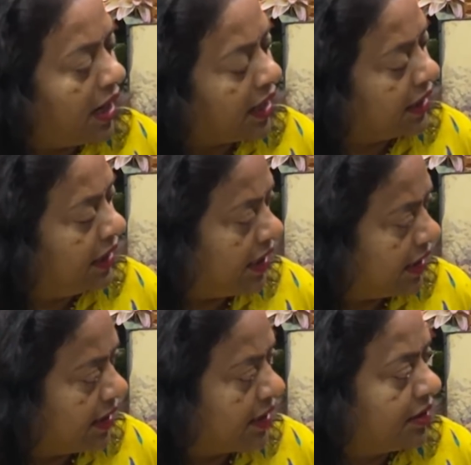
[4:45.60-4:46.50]
अकेला
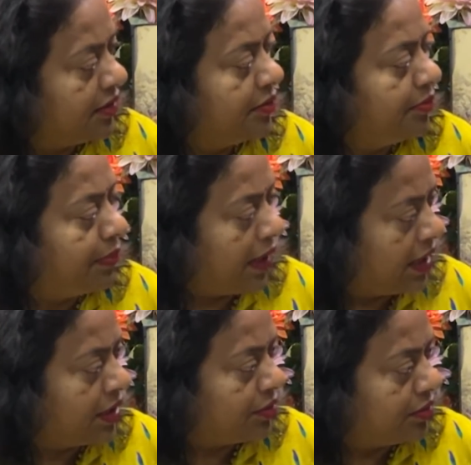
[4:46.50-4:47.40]
अगर
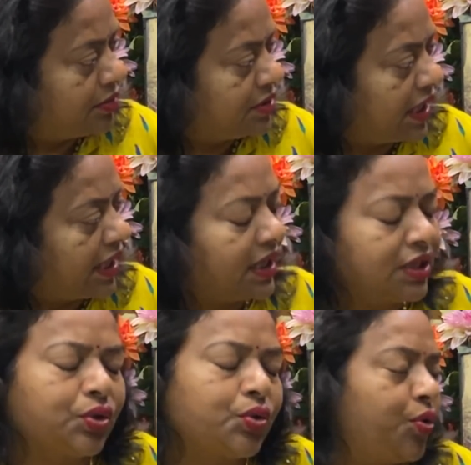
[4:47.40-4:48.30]
बाहर जाएगा
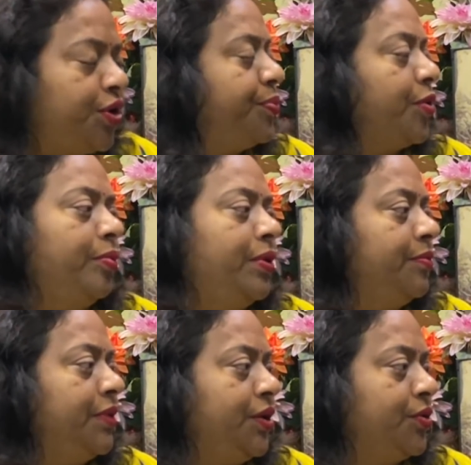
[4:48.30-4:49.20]
तो कोई
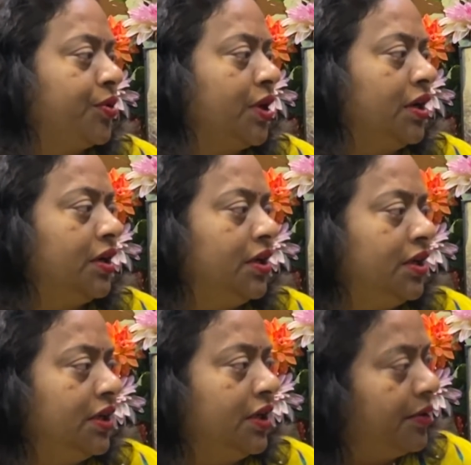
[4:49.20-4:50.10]
प्रॉब्लम नहीं
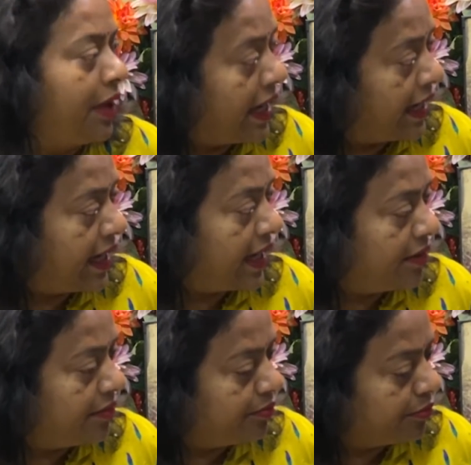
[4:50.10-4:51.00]
होगा
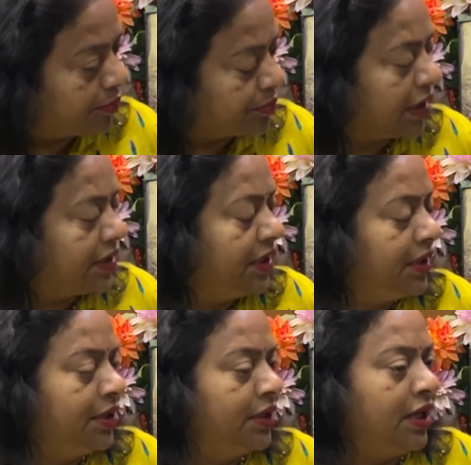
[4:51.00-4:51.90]
ममता दी
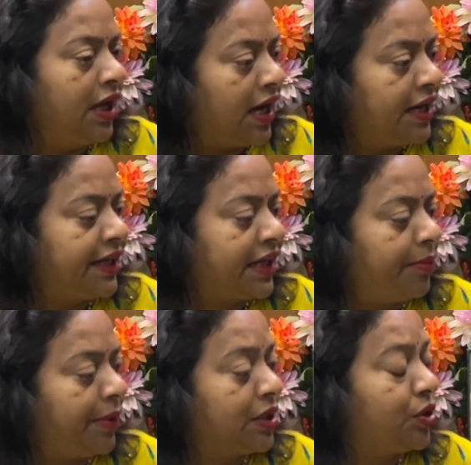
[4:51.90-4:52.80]
आने
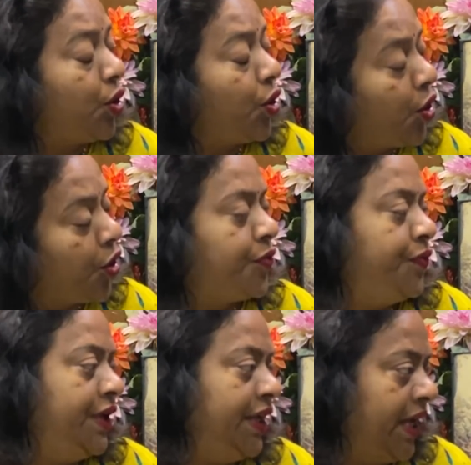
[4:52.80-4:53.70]
का बाद और
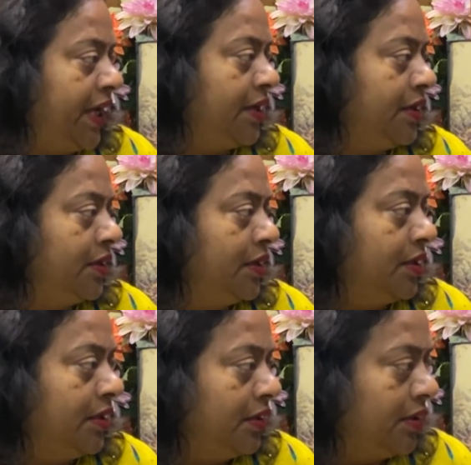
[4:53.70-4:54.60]
भी ये
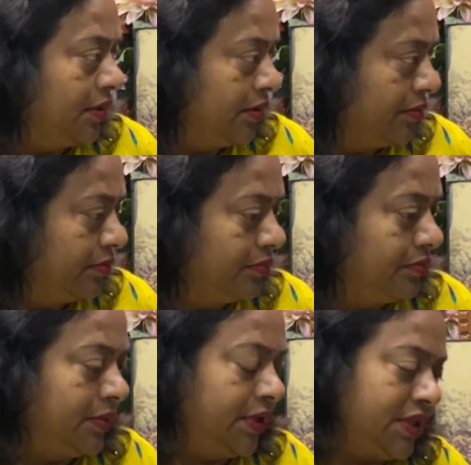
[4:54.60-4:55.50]

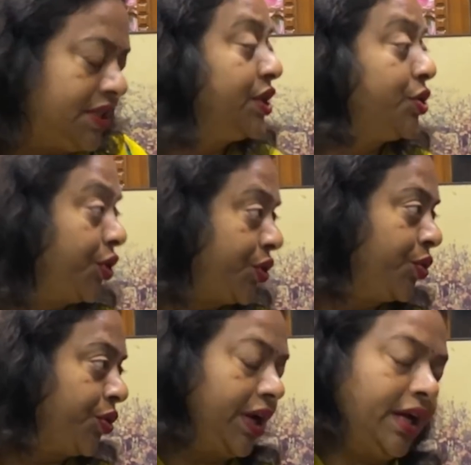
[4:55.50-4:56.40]
मैंने सिक्योर
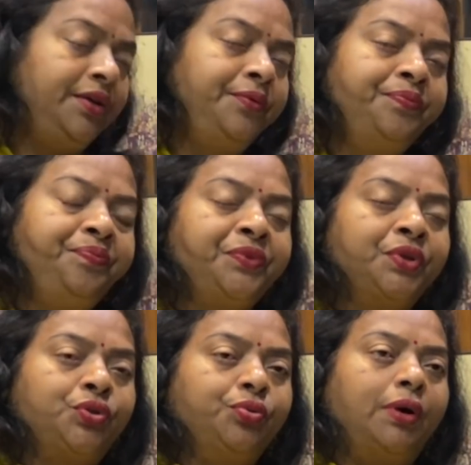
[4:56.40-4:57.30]
हो गया है
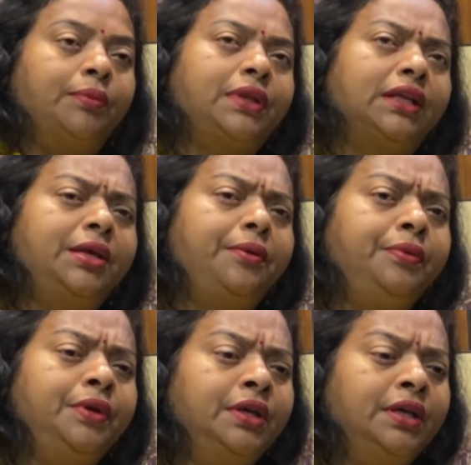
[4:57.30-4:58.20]
तो ममता दी
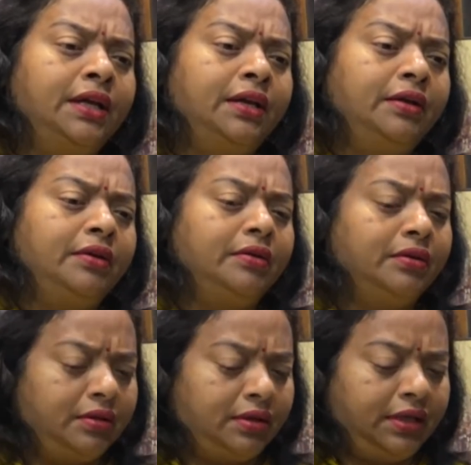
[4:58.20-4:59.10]

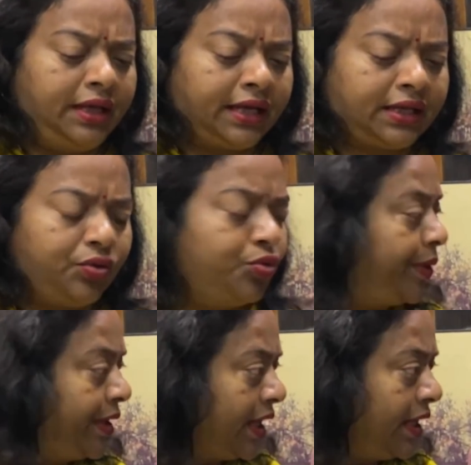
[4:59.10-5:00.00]
एक
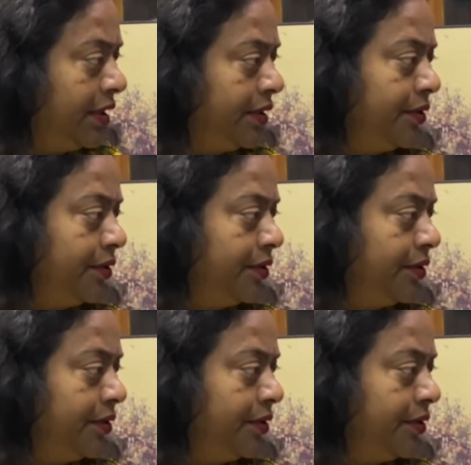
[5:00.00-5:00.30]
वुमेन है